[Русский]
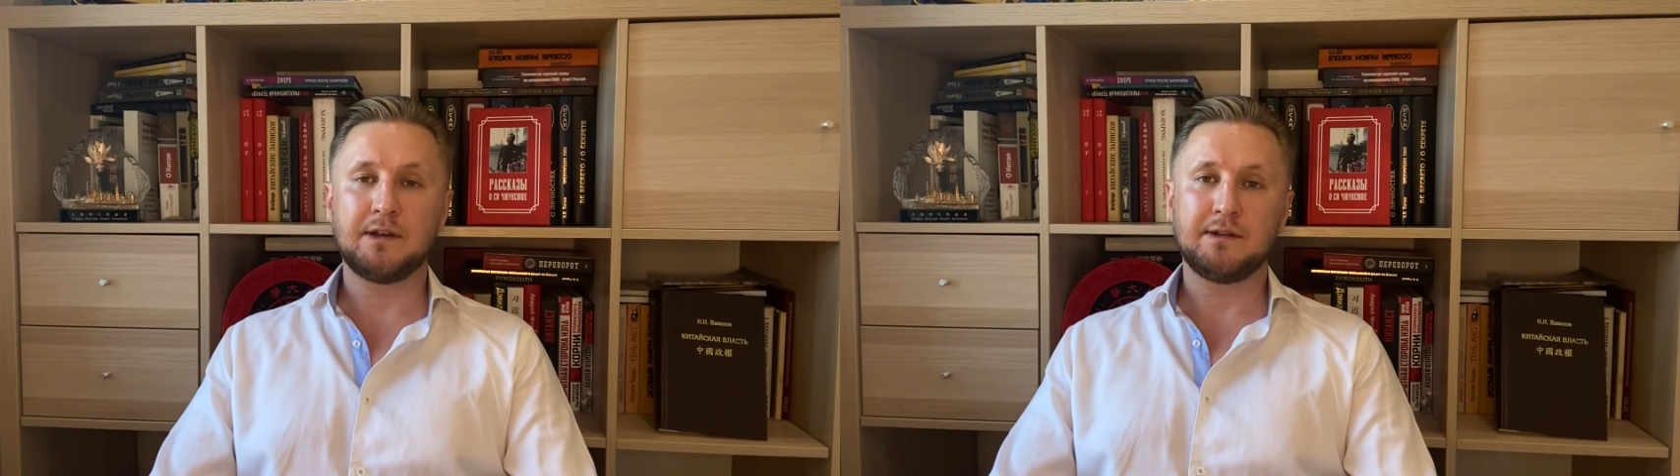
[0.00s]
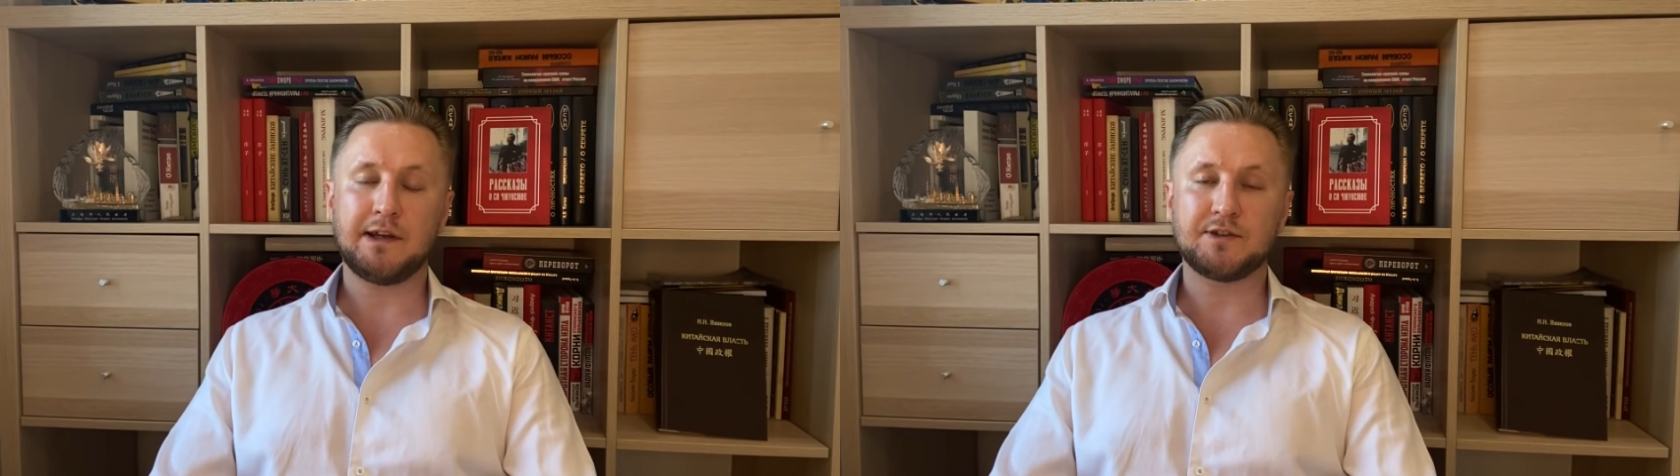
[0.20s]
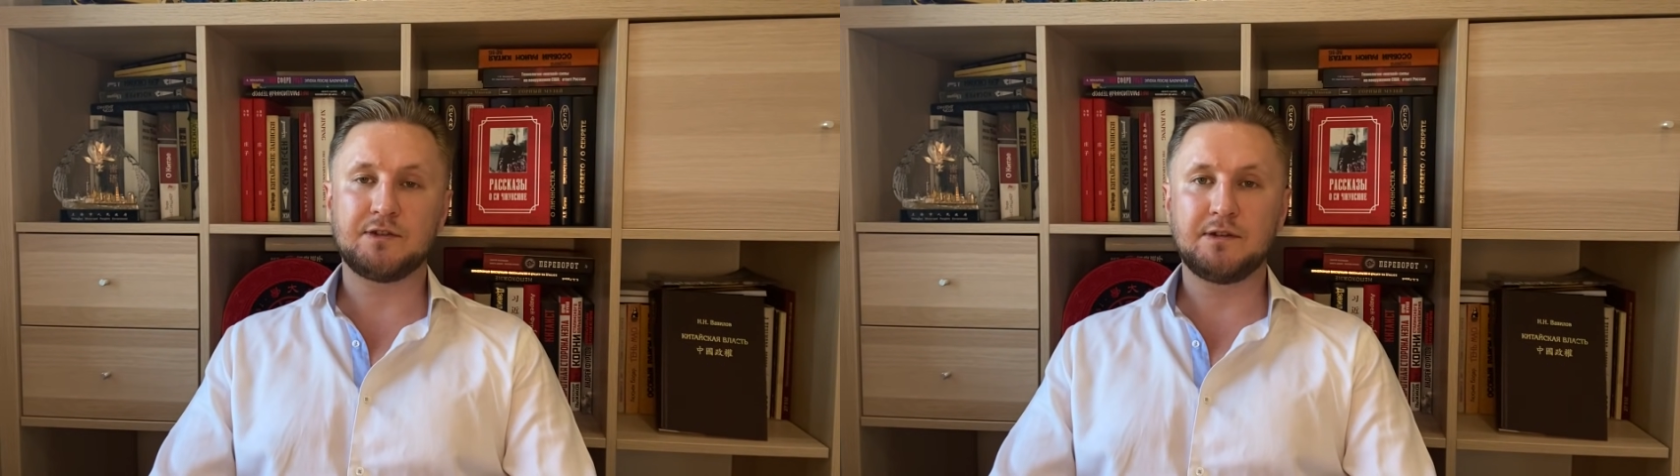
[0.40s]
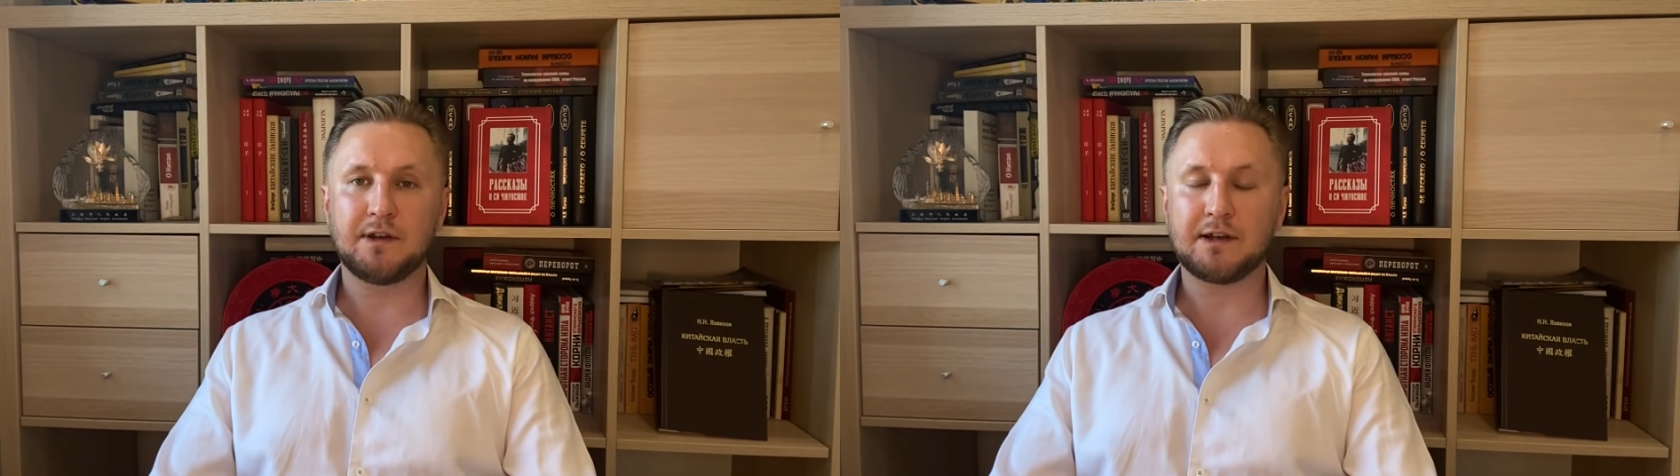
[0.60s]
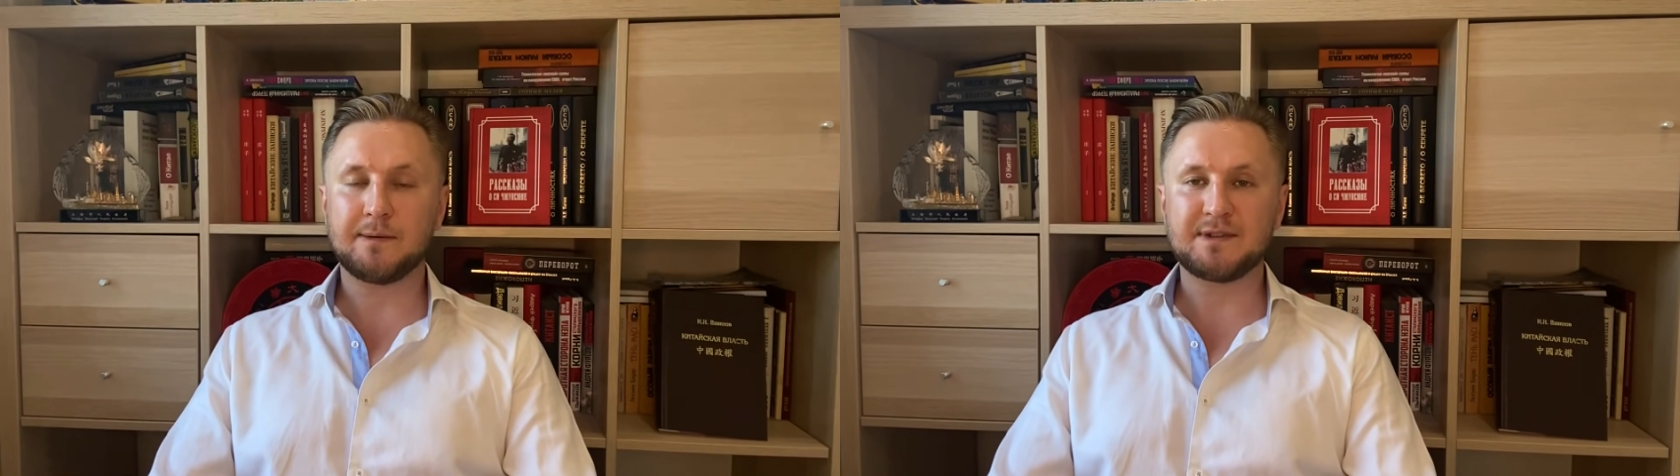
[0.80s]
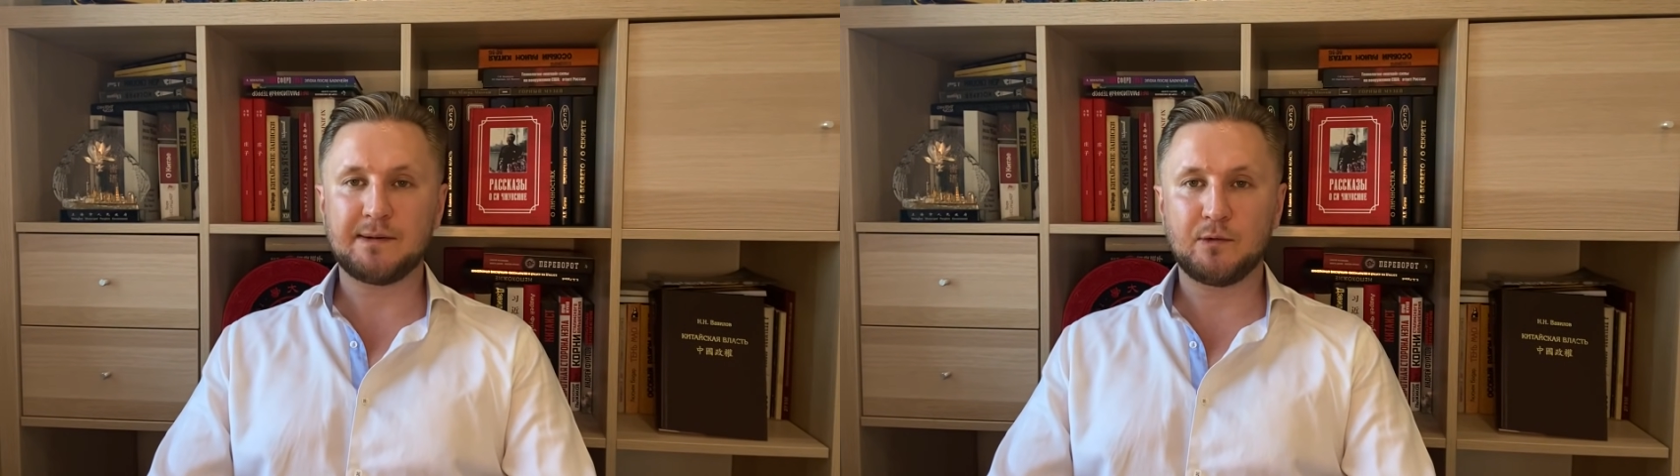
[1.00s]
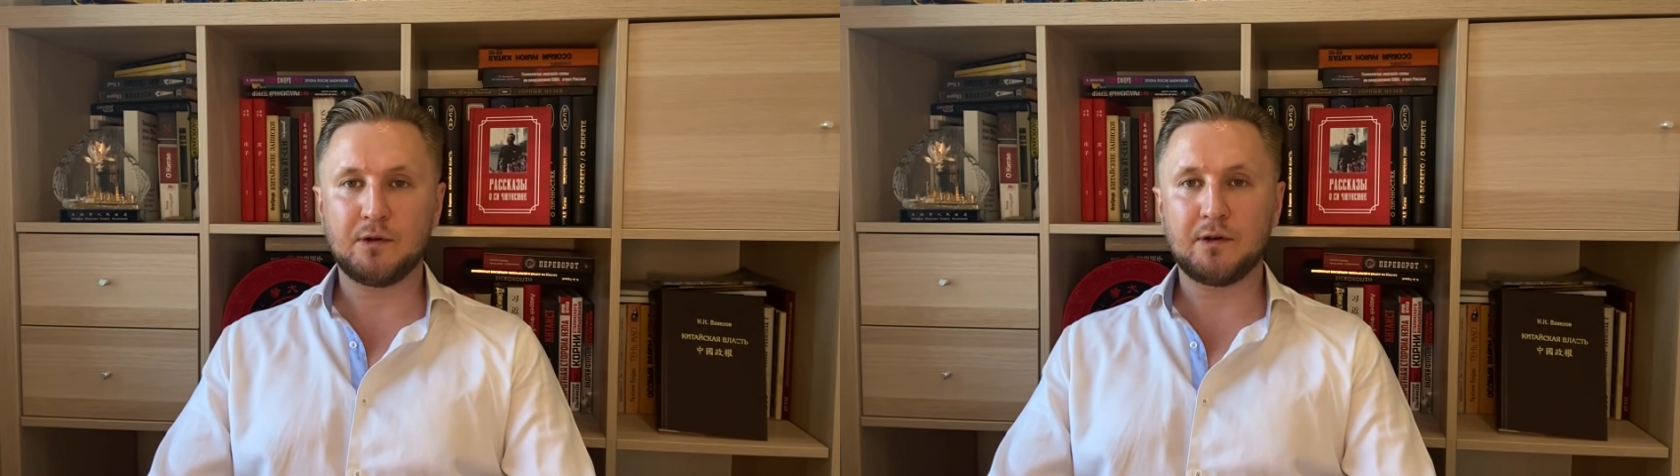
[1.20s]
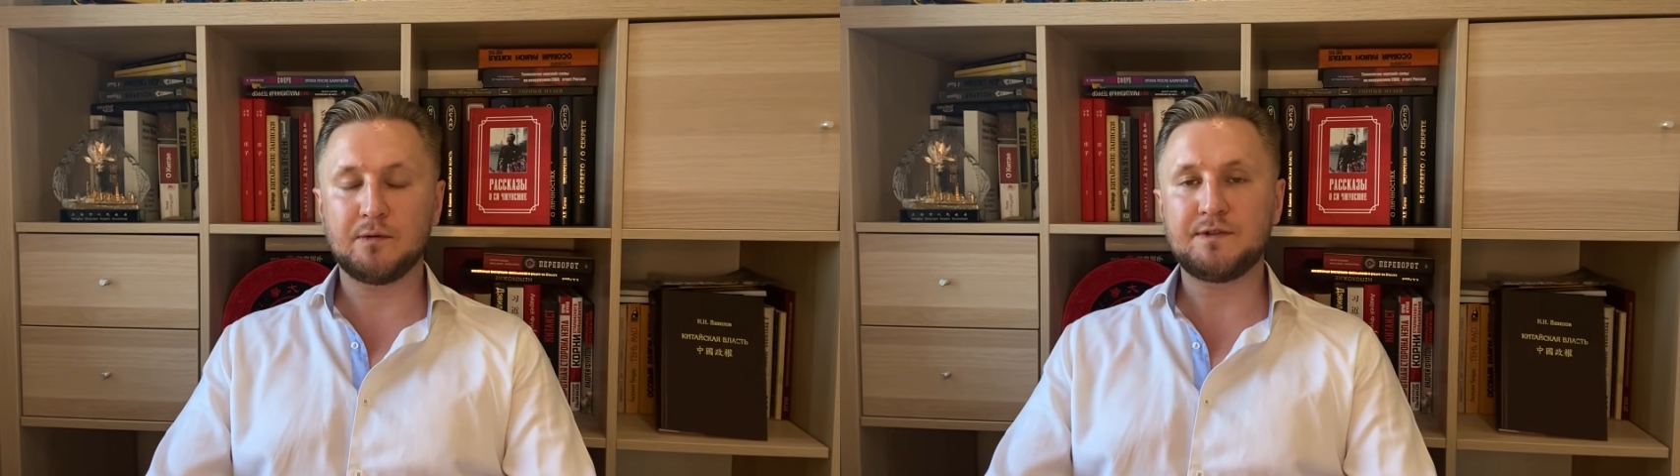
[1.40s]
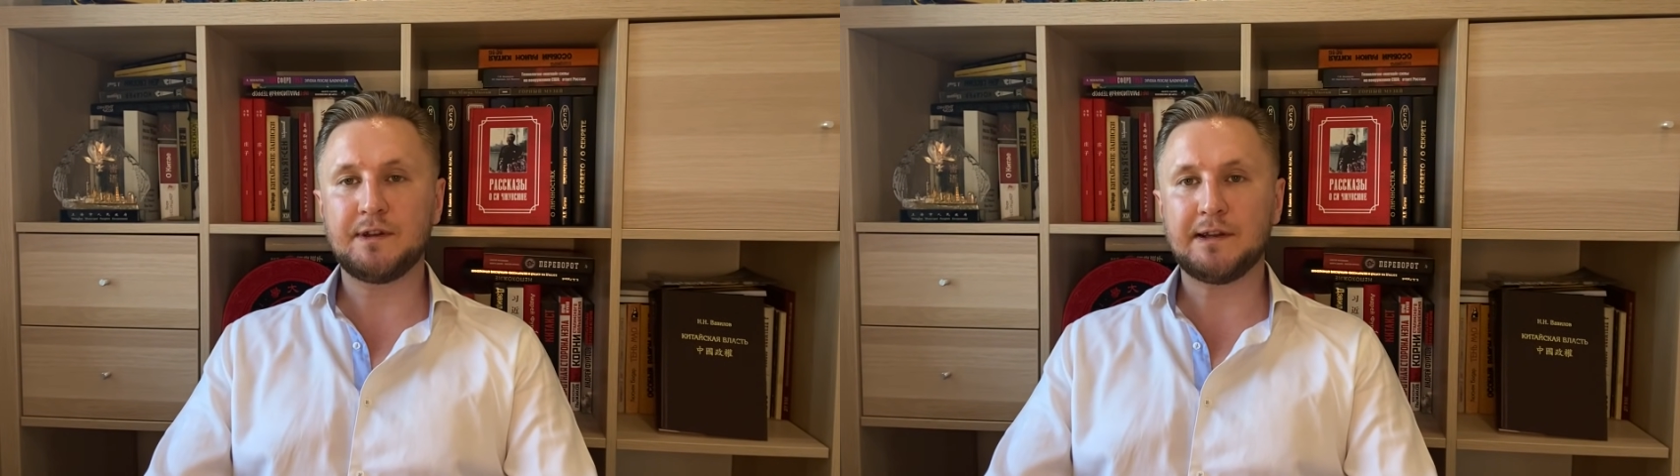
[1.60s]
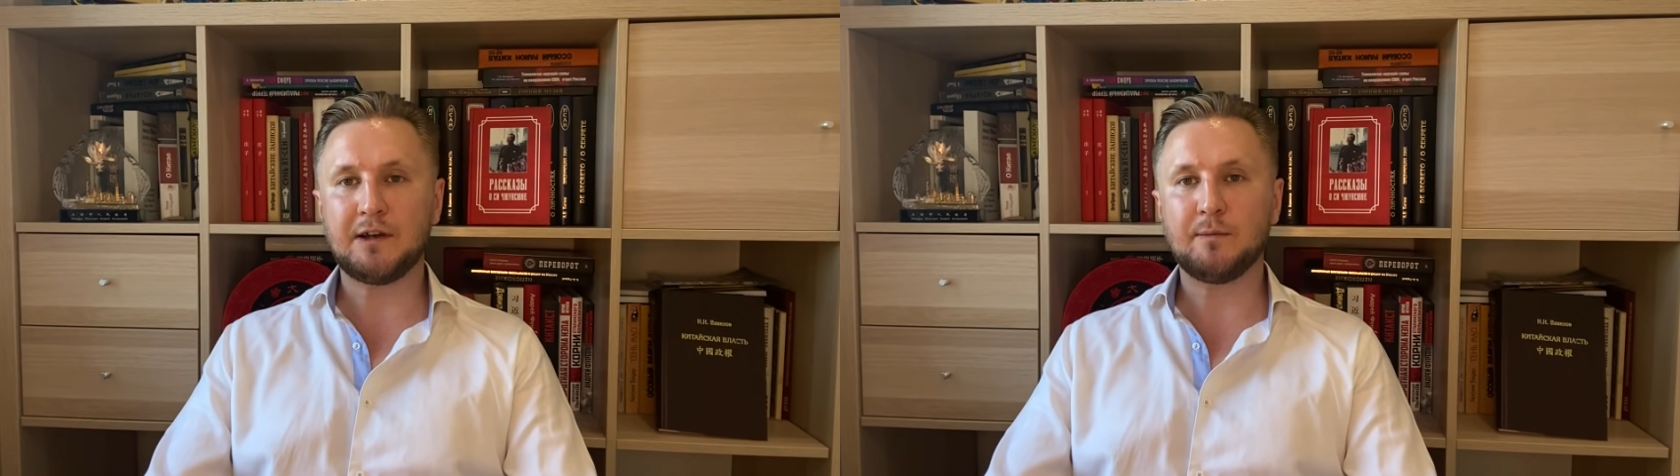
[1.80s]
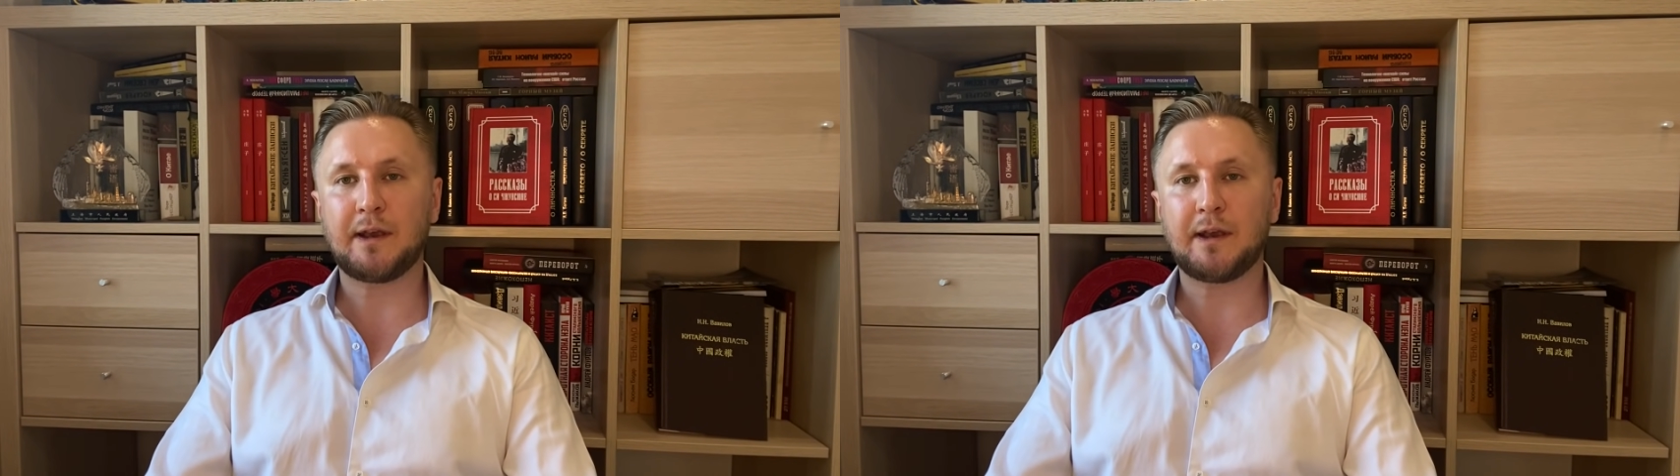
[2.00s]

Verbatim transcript: также лидер комсомола Ху Худзинтао,